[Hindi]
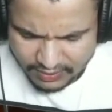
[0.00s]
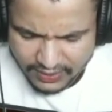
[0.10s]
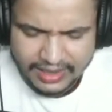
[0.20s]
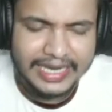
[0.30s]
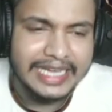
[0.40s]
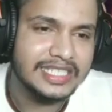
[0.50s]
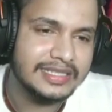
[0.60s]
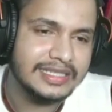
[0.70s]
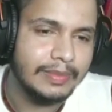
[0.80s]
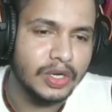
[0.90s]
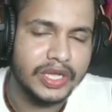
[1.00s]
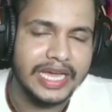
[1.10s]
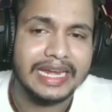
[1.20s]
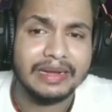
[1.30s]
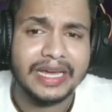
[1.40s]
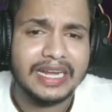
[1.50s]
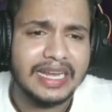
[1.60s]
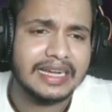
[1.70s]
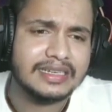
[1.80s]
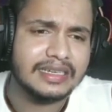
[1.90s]
गाइस सब लोग यार एक बार लक
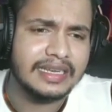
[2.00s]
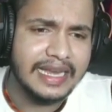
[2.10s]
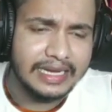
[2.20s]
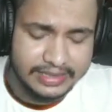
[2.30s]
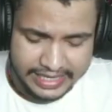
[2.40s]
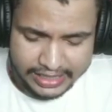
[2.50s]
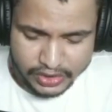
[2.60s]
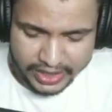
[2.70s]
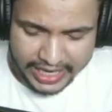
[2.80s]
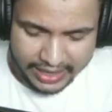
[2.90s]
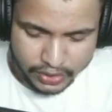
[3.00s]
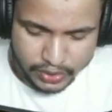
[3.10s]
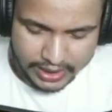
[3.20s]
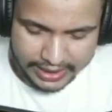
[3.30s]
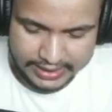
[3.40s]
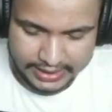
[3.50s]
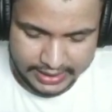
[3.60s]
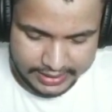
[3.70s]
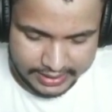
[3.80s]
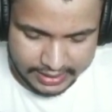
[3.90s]
लक 111 हो चुका है
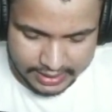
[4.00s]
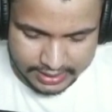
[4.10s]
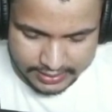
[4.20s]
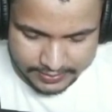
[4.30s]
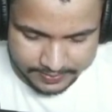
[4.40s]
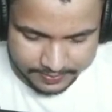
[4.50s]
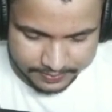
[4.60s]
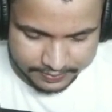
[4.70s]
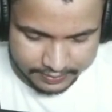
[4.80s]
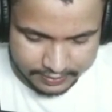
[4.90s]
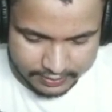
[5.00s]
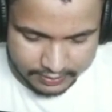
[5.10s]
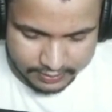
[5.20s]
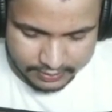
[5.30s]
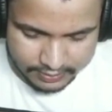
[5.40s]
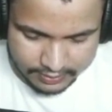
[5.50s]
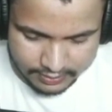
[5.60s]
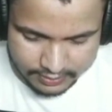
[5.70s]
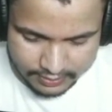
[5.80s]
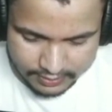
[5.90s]
111 यानी
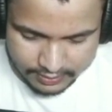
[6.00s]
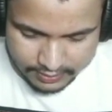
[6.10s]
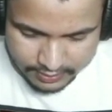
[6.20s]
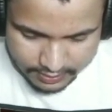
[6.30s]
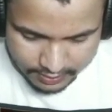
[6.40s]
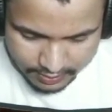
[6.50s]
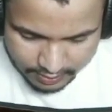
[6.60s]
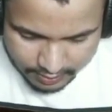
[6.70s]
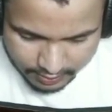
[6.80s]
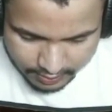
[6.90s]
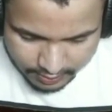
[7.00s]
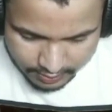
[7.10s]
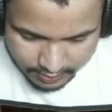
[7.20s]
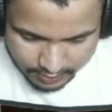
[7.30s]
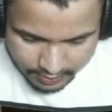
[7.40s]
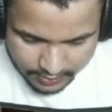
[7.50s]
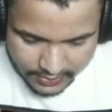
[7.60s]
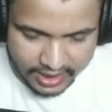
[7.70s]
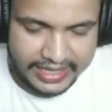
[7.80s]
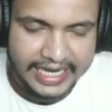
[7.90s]
10 10
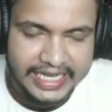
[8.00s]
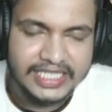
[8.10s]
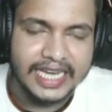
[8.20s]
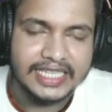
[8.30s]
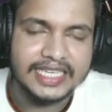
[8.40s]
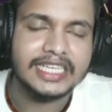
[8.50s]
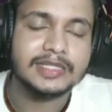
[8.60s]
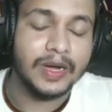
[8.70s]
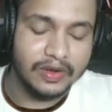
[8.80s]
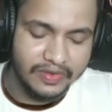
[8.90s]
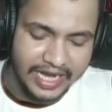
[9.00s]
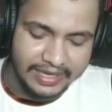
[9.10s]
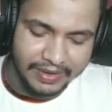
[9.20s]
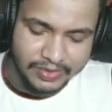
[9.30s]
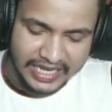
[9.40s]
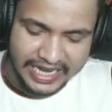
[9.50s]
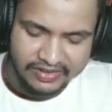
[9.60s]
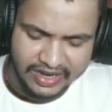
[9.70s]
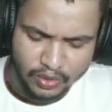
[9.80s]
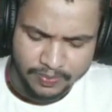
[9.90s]
गाइस गाइस गाइस भगवान पबजी लाइट वालों
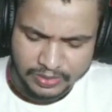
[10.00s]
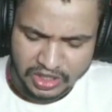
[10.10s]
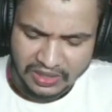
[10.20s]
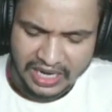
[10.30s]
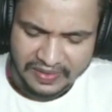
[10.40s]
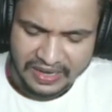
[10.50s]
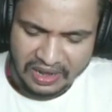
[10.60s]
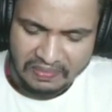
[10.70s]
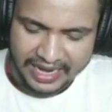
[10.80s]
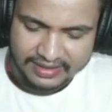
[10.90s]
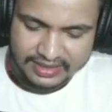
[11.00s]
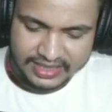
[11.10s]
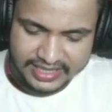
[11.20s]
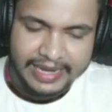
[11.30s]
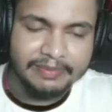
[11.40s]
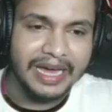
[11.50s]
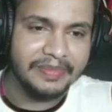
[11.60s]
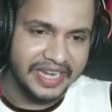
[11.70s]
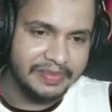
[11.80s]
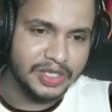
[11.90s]
पबजी लाइट वाले एक बार एक बार मेरी
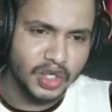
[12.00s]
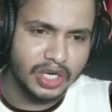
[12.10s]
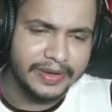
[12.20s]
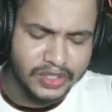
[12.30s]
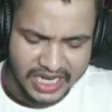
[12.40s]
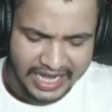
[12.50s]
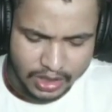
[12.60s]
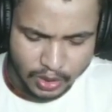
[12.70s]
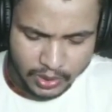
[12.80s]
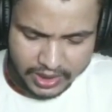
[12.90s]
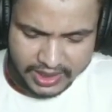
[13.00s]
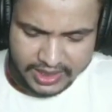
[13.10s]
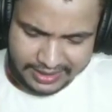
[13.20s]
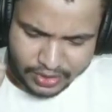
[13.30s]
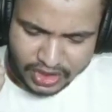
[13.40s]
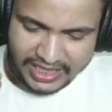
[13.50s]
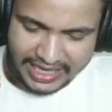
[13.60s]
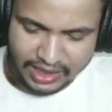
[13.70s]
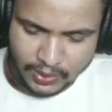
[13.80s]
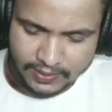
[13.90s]
भी छोली में कुछ डाल दो कुछ डाल दो
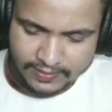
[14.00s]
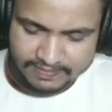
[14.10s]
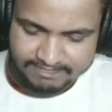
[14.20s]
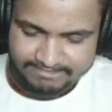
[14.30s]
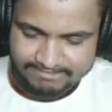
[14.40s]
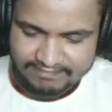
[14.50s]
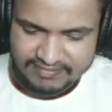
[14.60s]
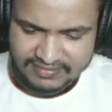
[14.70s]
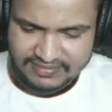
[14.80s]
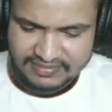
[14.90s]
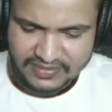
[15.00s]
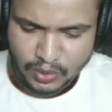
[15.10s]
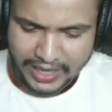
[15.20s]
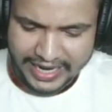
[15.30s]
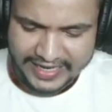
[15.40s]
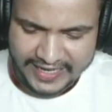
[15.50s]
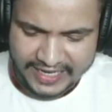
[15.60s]
दुआएं निकलेंगी